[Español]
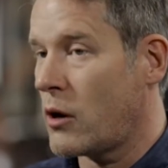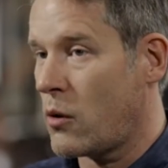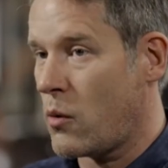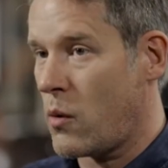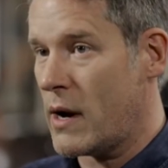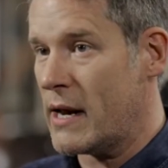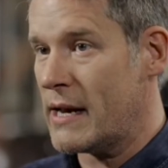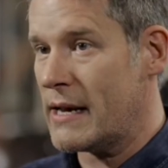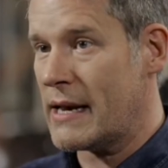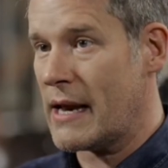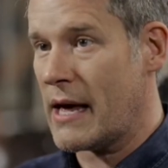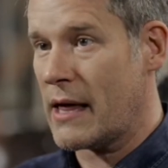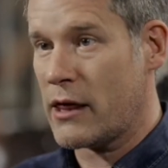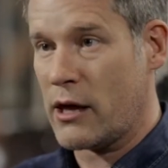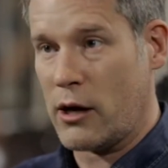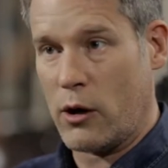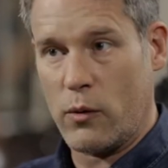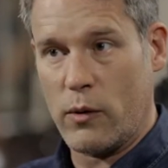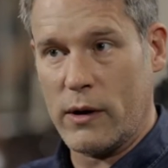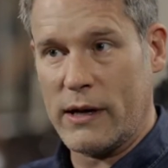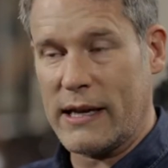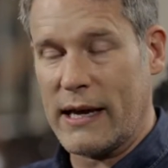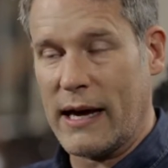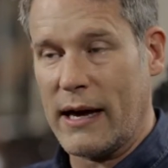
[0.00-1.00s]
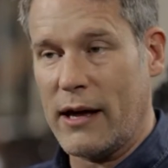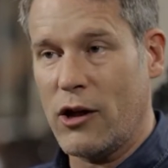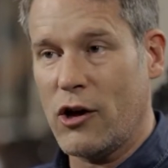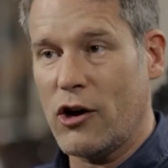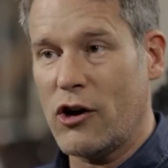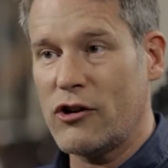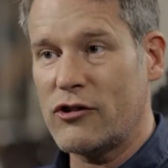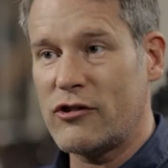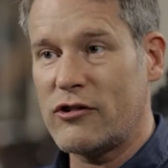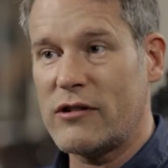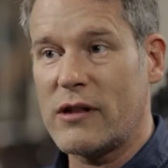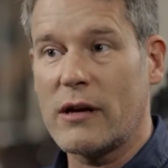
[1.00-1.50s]
50,
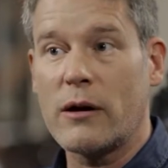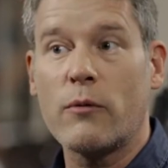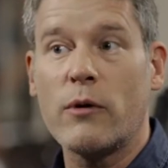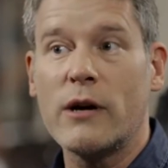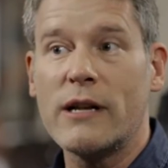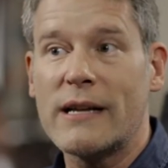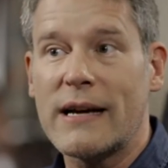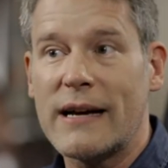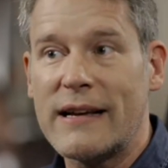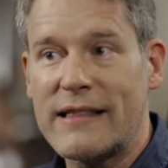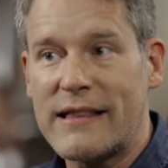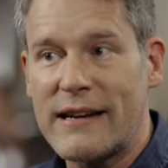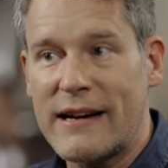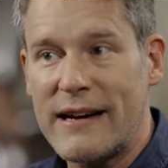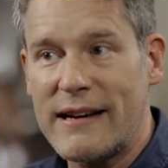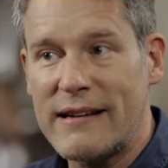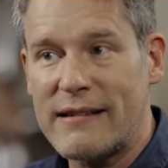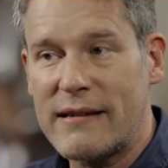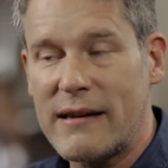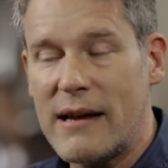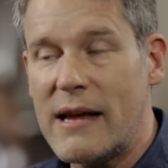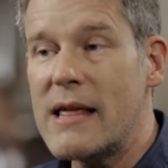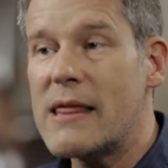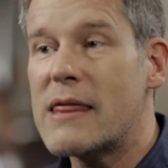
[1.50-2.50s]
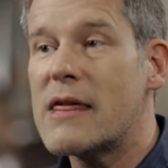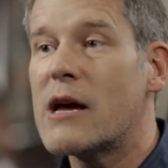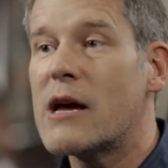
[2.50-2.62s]
52, 53 y